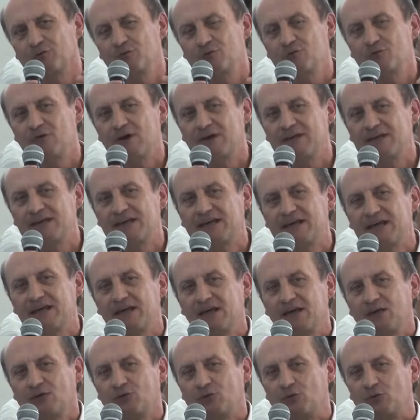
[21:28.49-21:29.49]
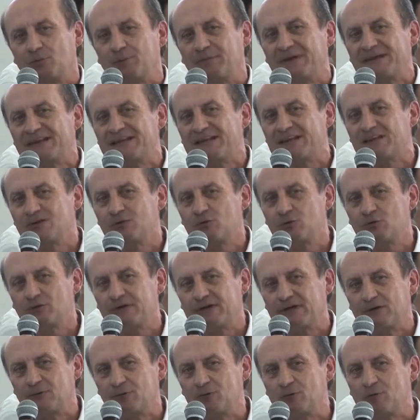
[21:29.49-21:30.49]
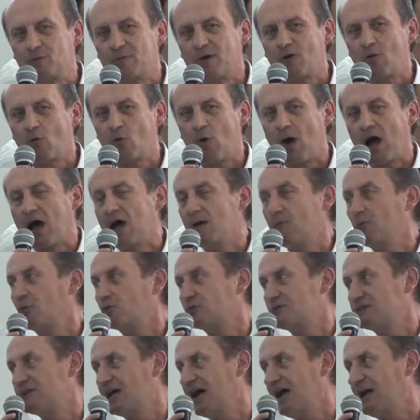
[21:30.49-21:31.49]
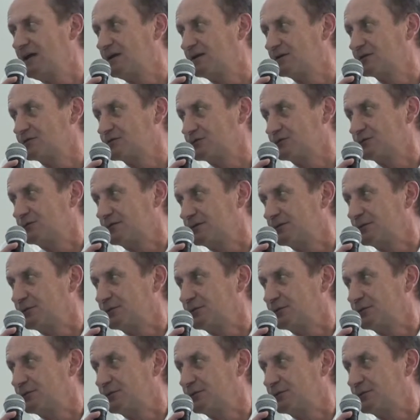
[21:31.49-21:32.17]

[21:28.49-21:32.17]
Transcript: Quand vous voyez que Beneteau, qui est le numéro un mondial